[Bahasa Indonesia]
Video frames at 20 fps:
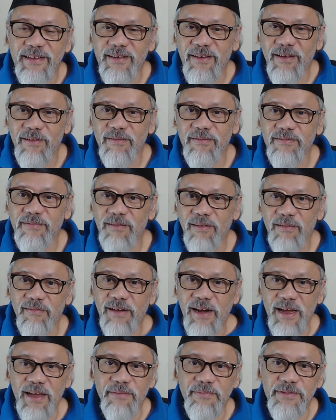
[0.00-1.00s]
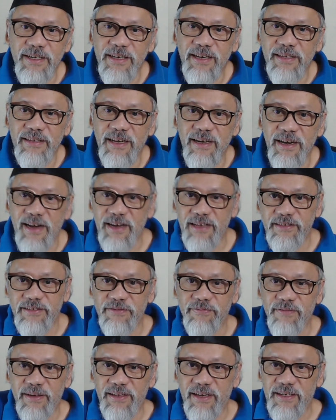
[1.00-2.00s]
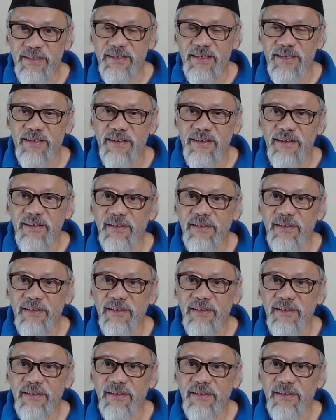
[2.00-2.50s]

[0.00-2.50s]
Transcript: Kalau kalau raga bisa kelihatan ada jiwanya di sini.